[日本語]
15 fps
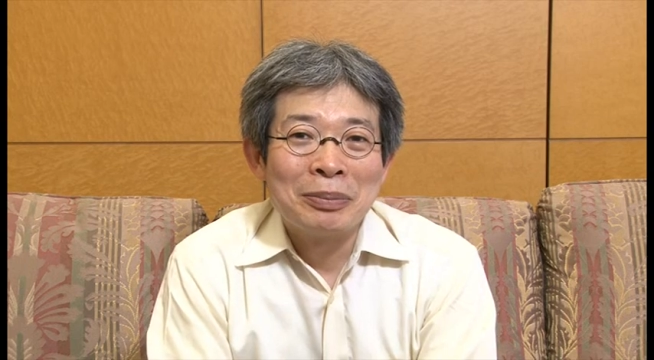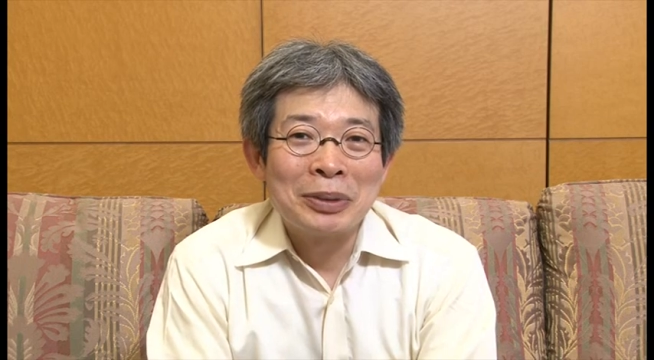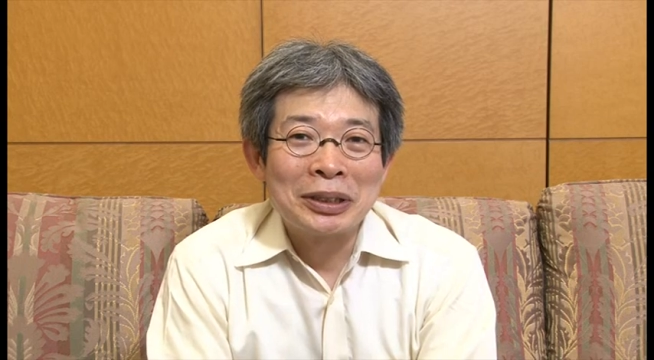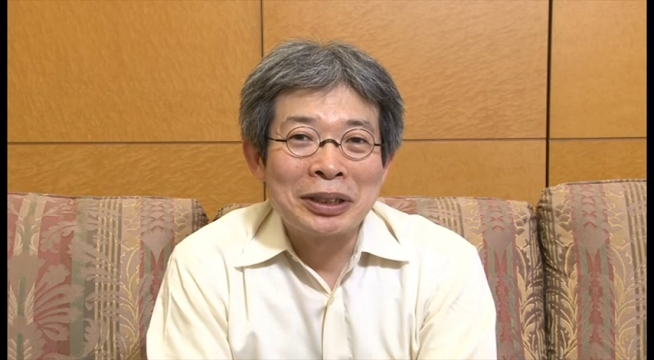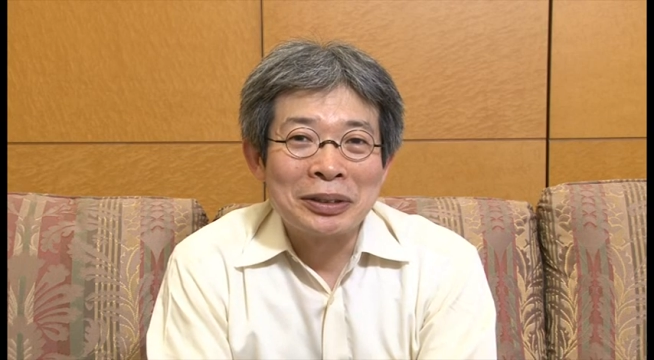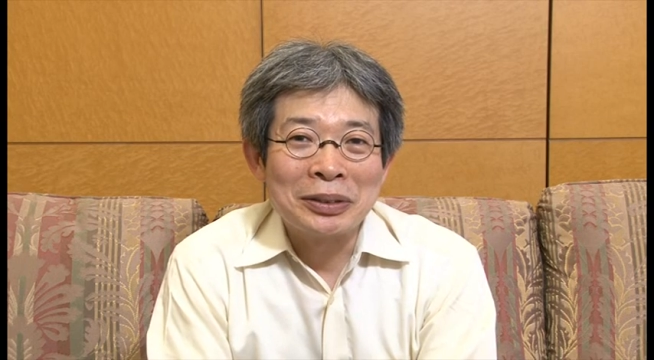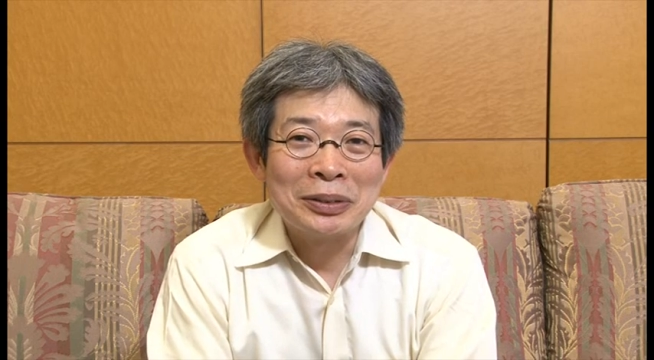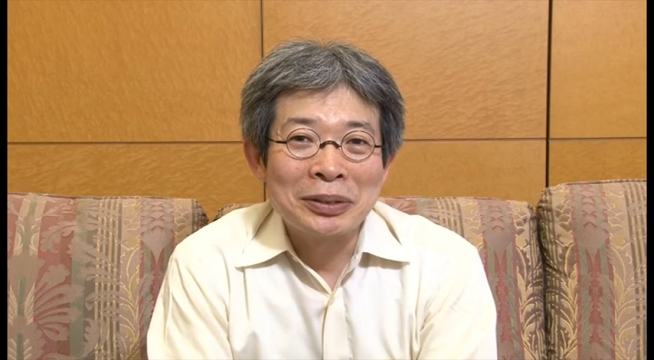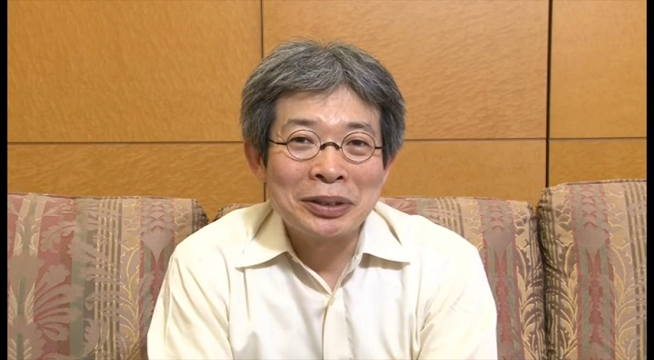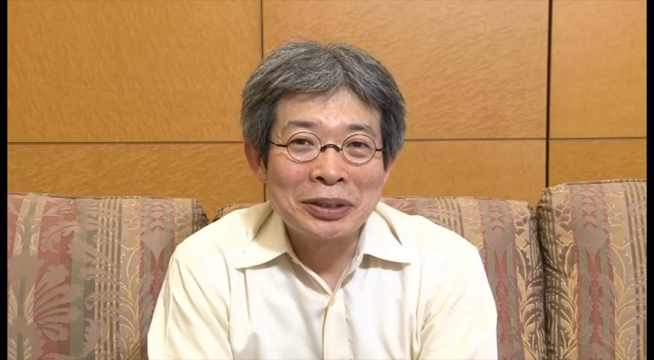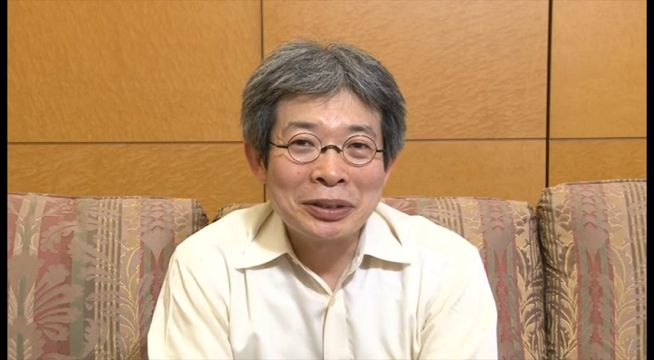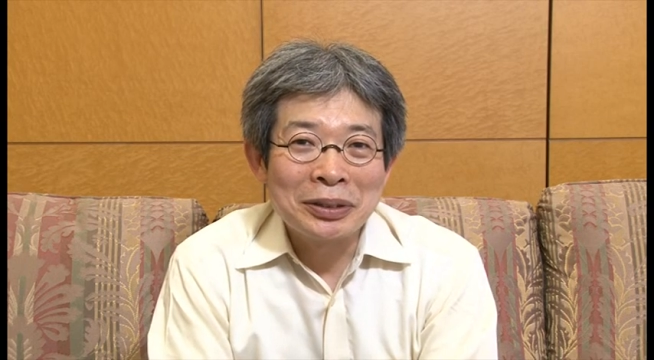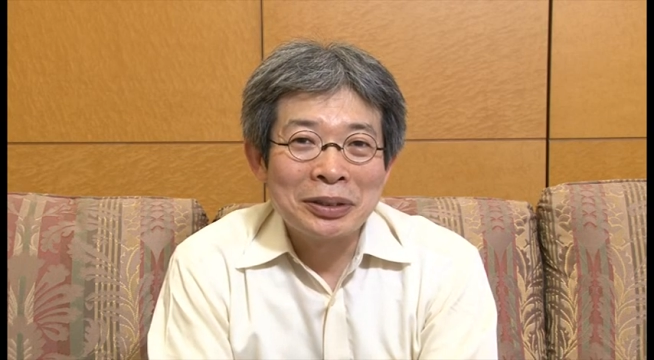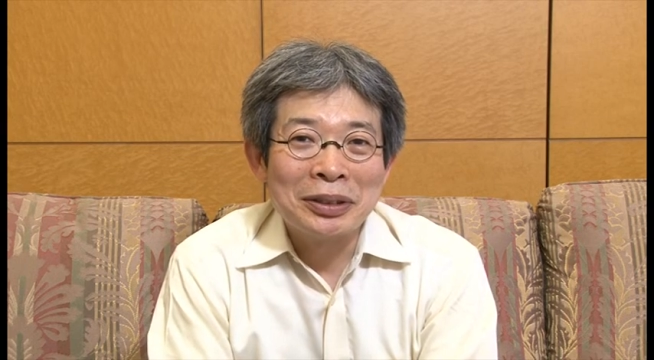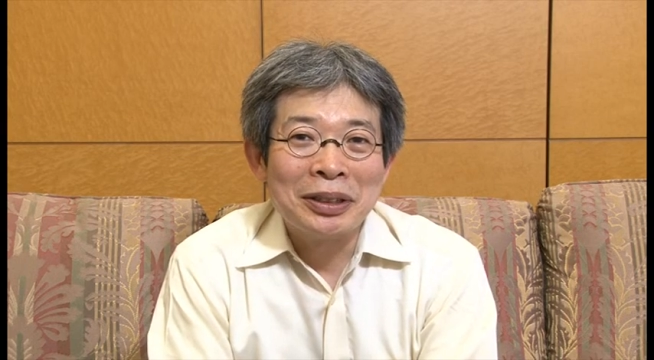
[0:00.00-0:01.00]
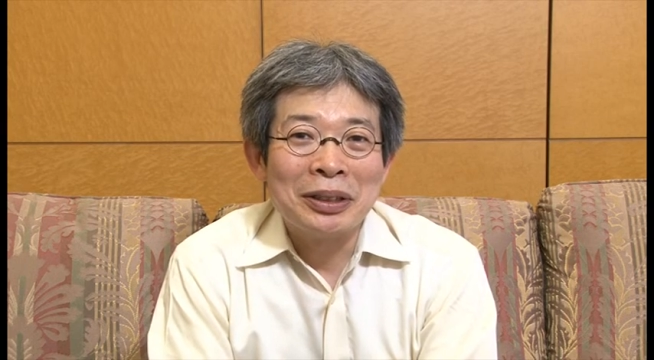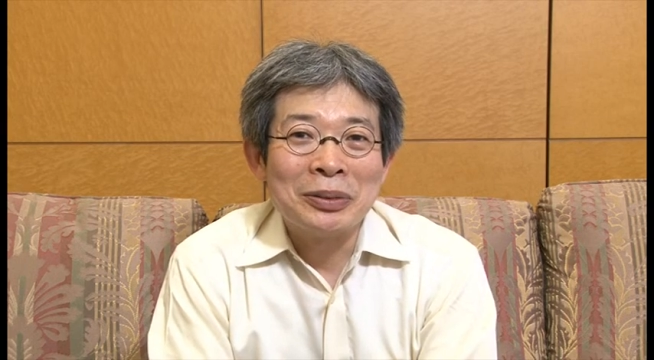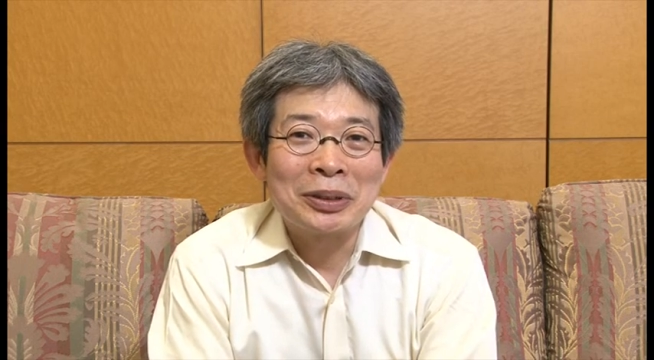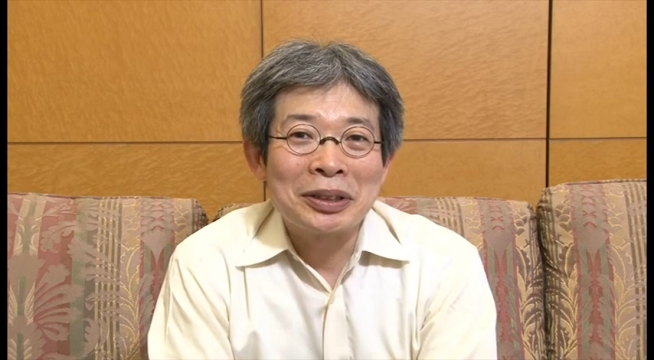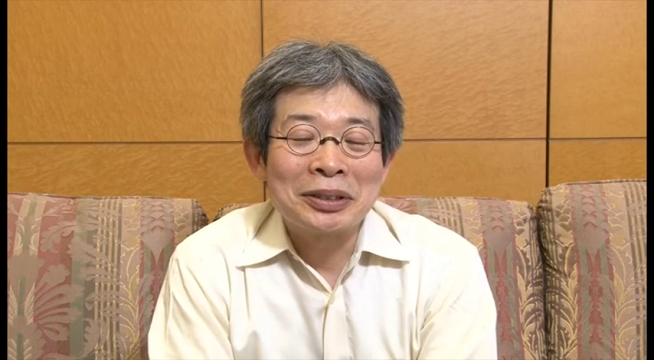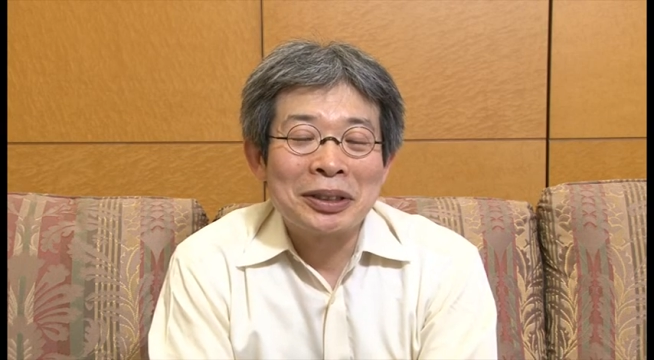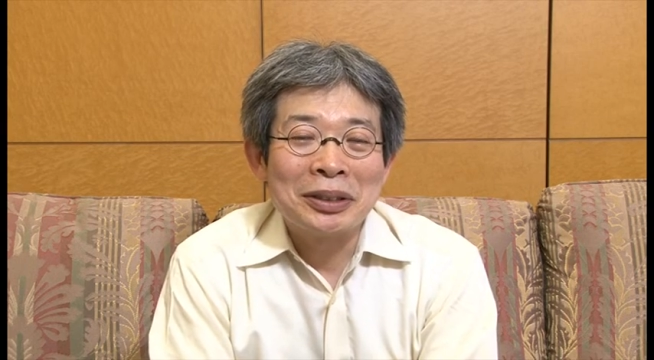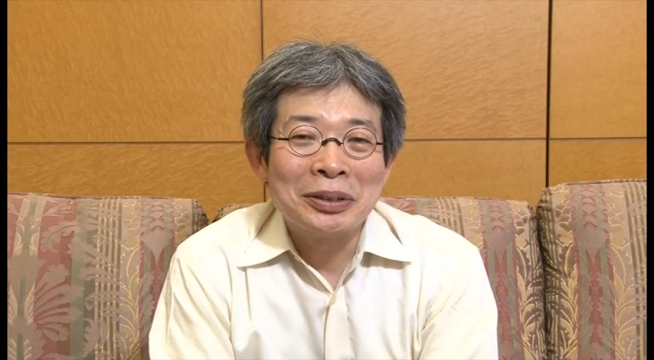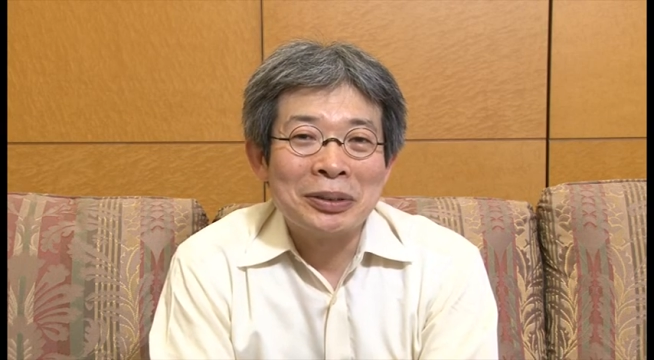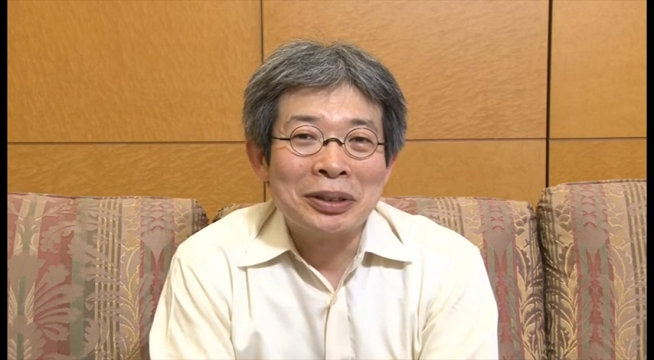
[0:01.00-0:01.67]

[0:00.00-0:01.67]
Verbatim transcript: まあ、作品を作ってお客さん